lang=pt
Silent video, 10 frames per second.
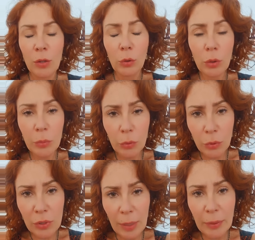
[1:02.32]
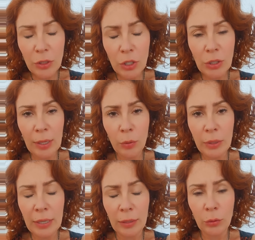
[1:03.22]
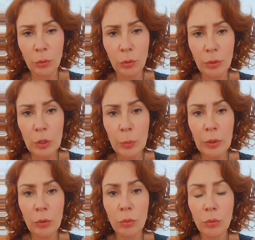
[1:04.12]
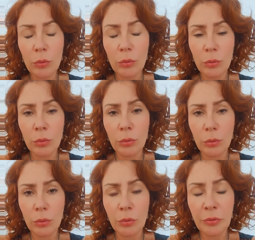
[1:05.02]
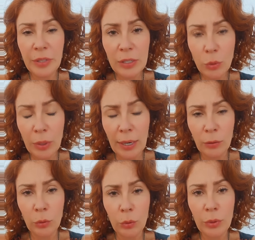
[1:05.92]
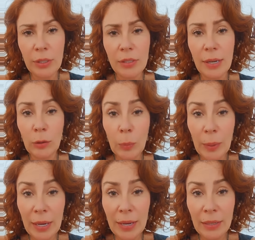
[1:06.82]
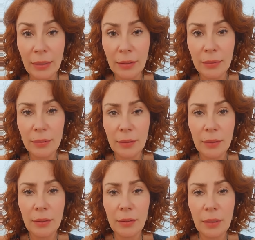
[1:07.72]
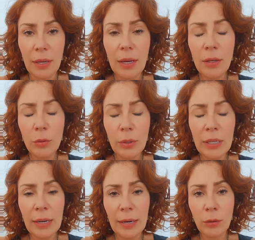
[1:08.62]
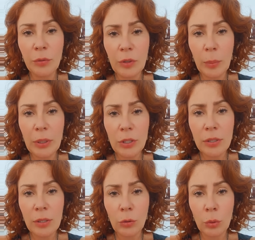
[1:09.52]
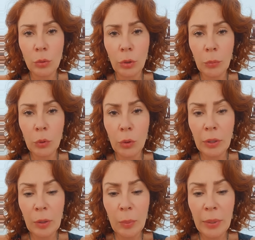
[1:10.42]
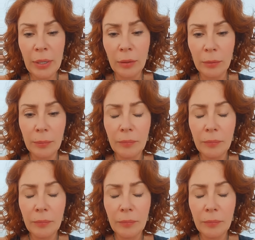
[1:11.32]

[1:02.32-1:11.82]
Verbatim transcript: Todo mundo sabe que a gente está com o Ricardo Nunes, porque o, o, o vice do Ricardo Nunes é do PL. Né? E o Ricardo finalmente aceitou o nome do Coronel Mello.